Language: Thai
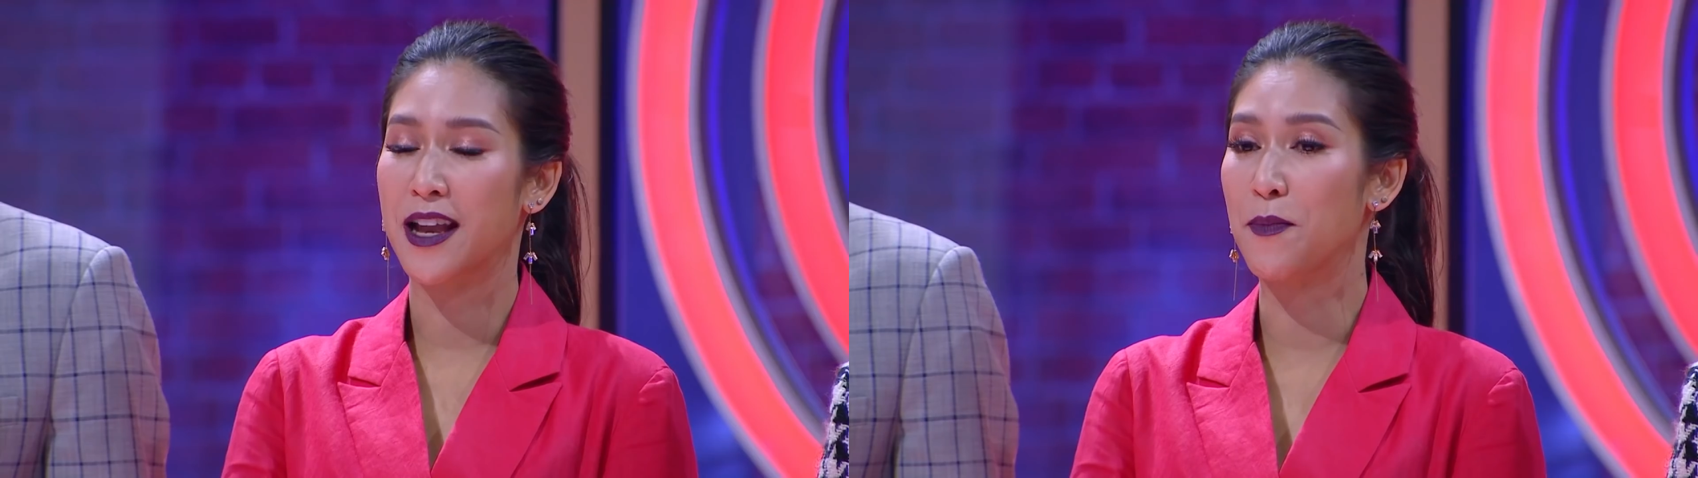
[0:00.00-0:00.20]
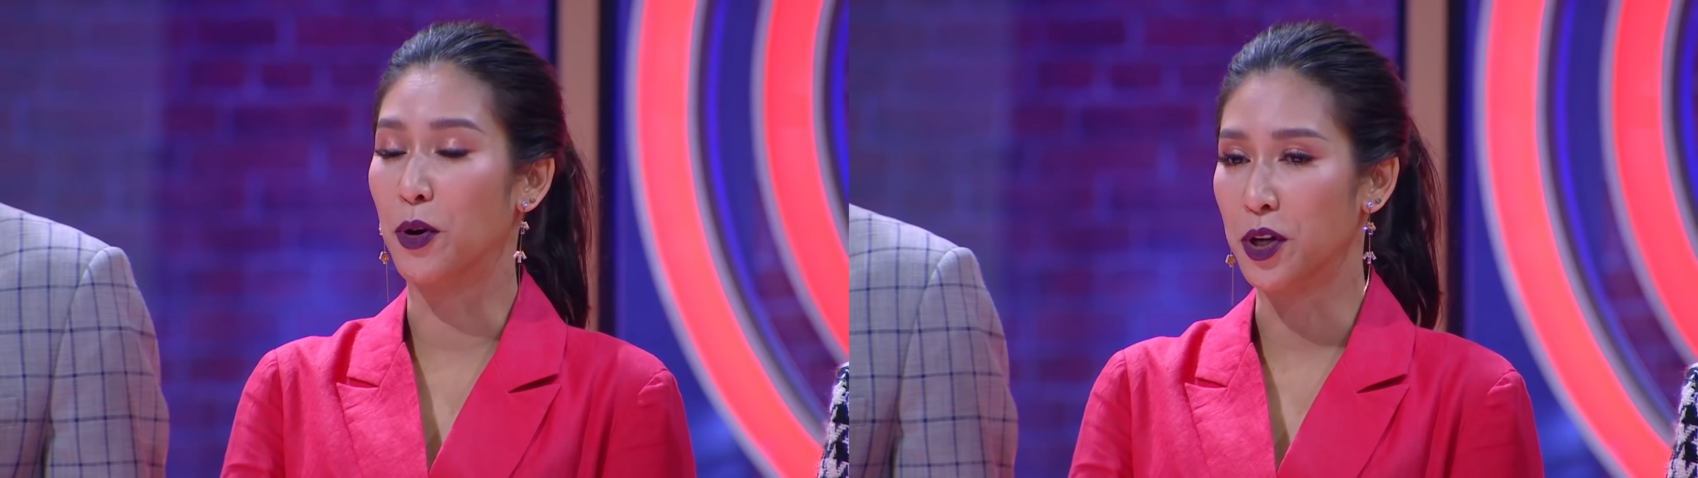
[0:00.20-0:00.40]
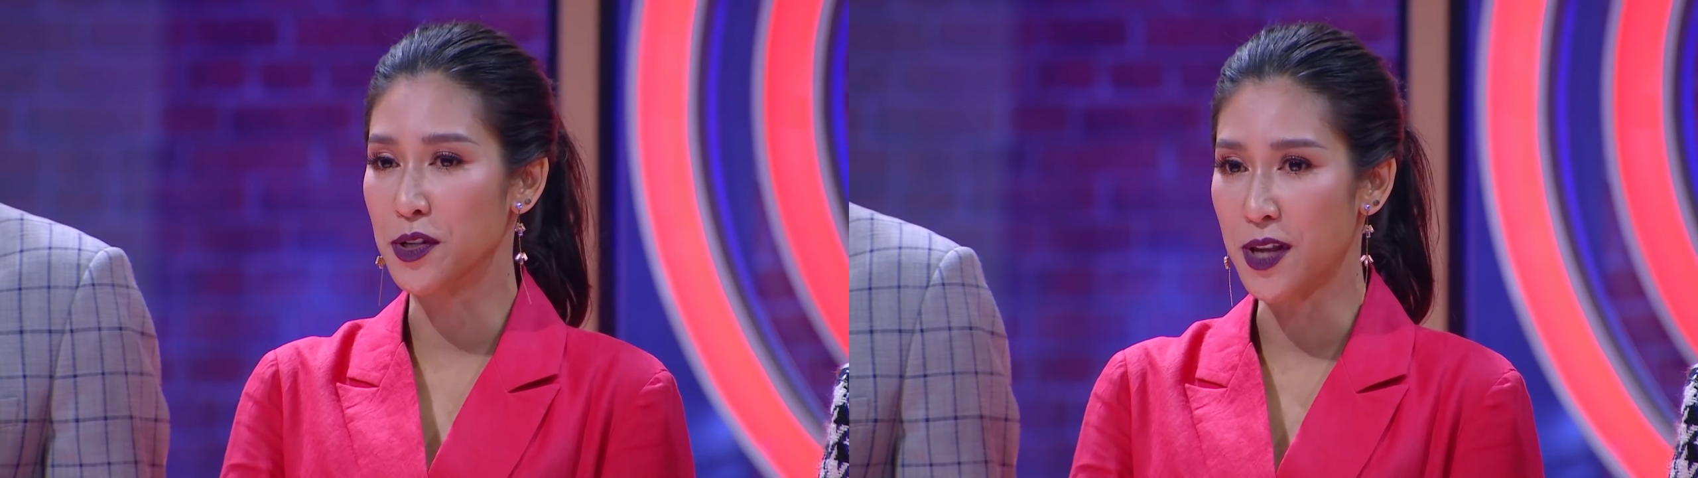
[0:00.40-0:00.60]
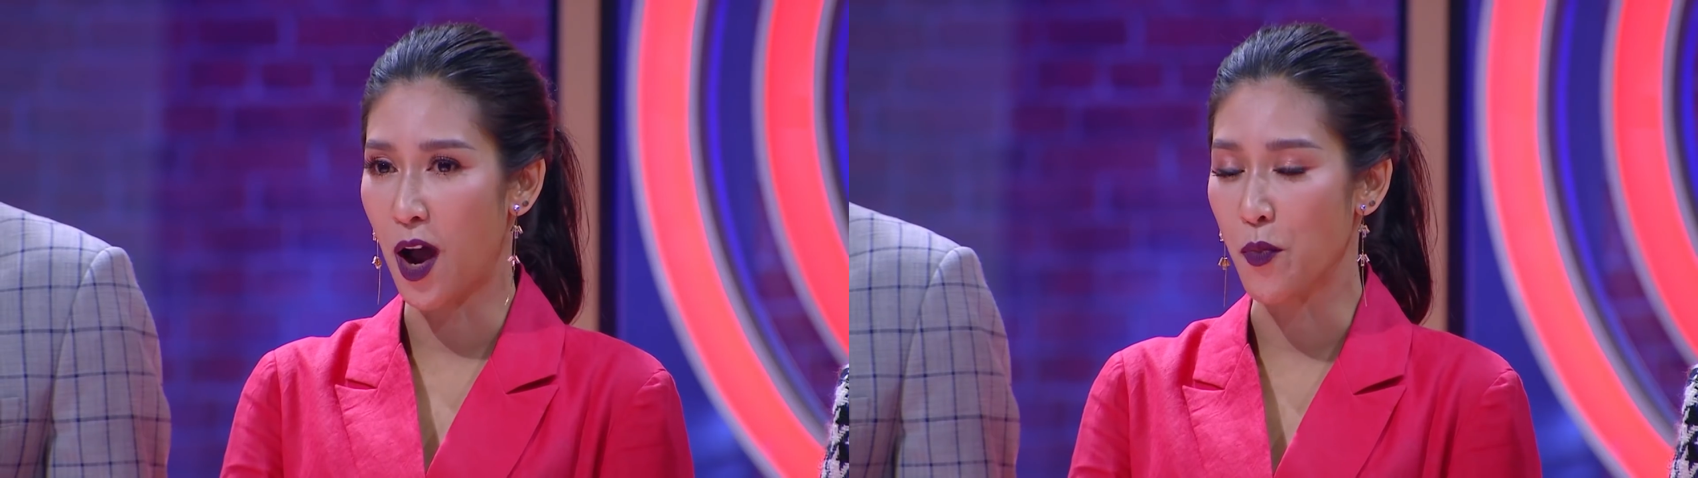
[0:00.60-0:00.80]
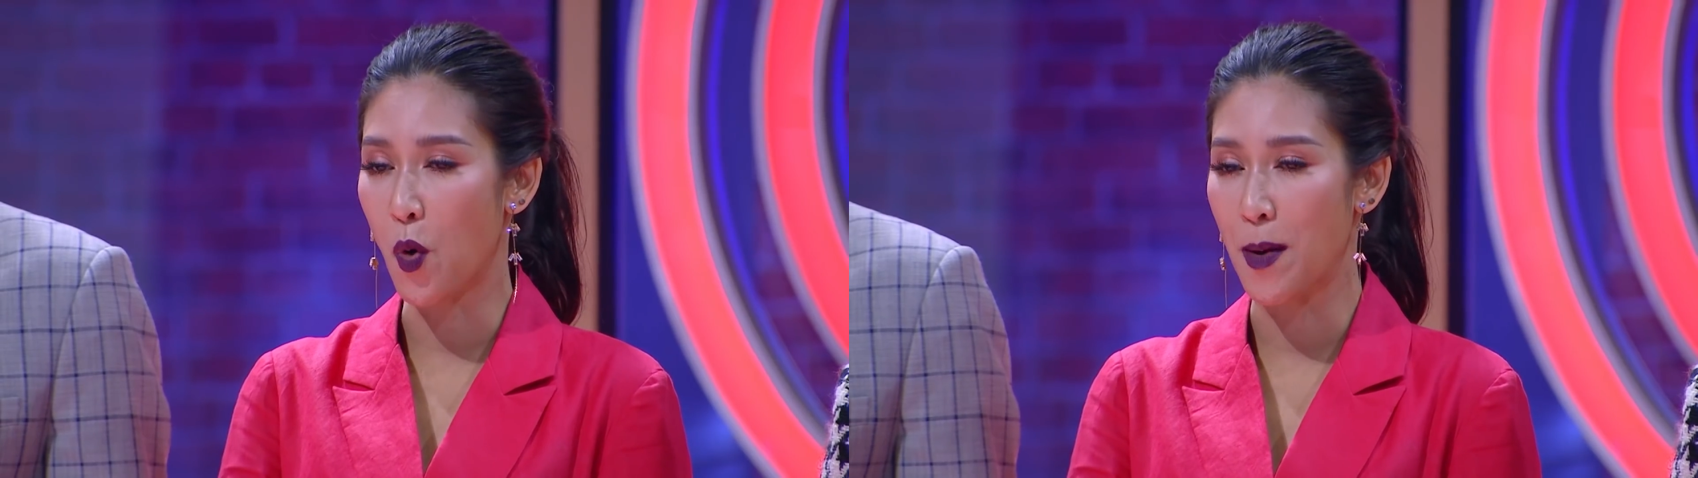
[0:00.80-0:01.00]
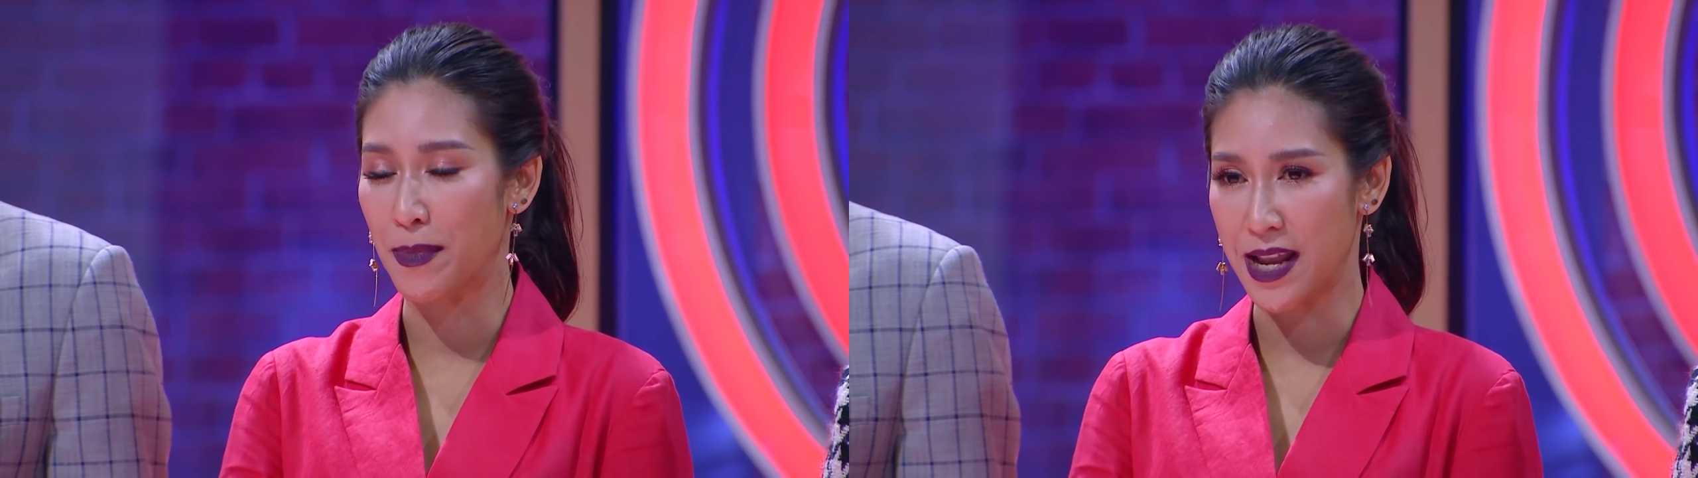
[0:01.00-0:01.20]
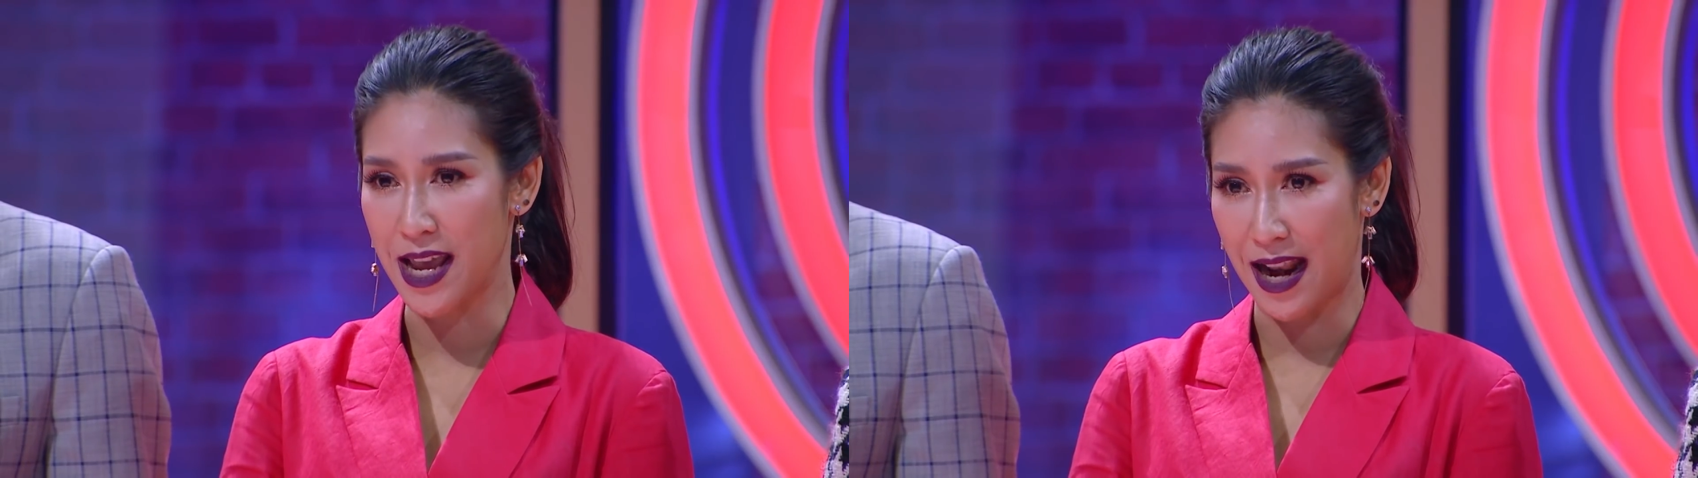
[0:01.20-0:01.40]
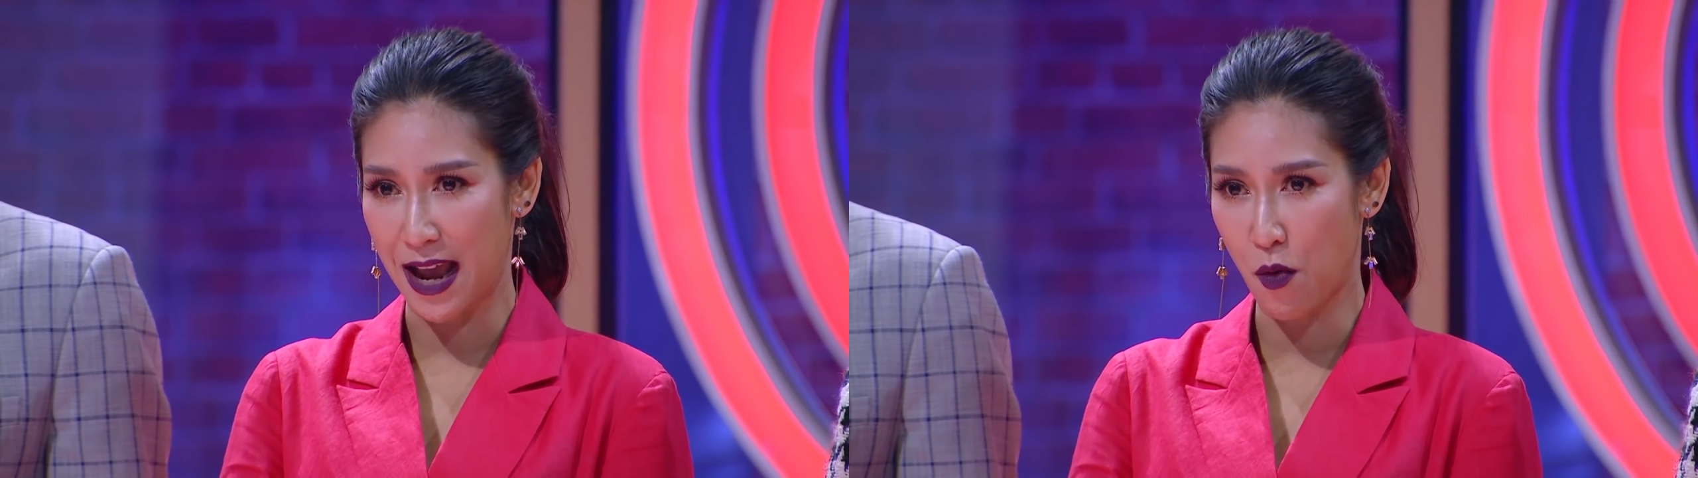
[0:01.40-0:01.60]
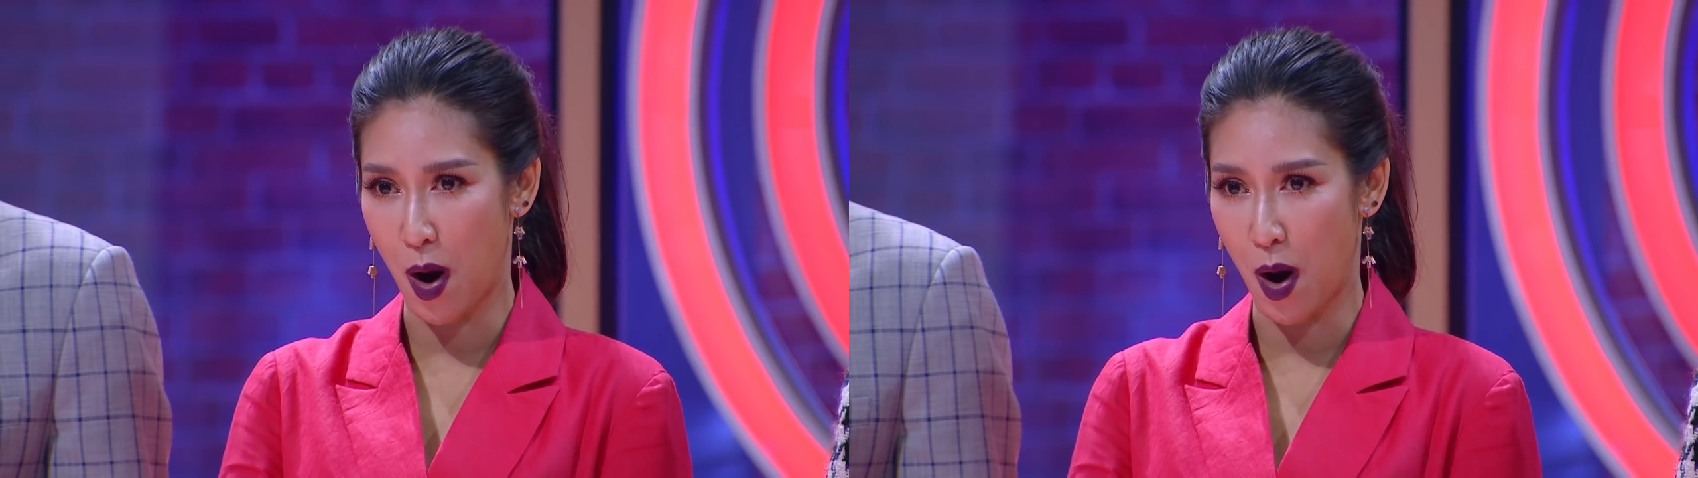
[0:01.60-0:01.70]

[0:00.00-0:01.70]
ในบททดสอบความละเอียดและ